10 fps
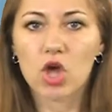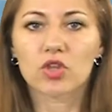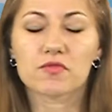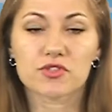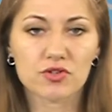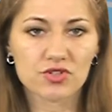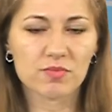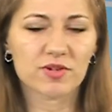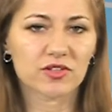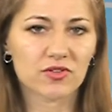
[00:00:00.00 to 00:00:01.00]
Но все же
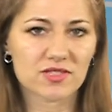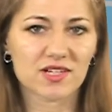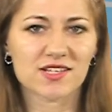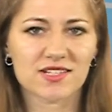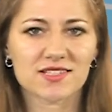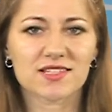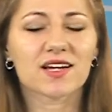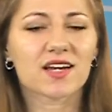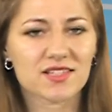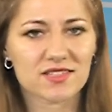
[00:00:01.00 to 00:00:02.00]
прогноз оказался
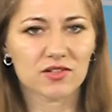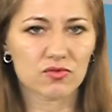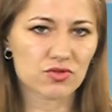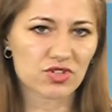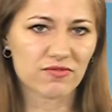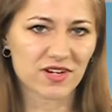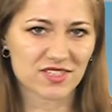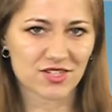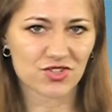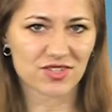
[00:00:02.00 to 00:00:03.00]
гораздо лучше
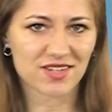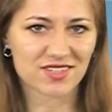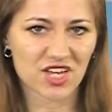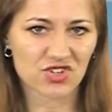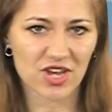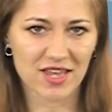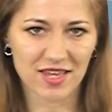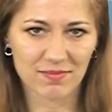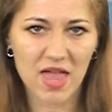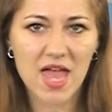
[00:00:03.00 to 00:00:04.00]
фактических значений.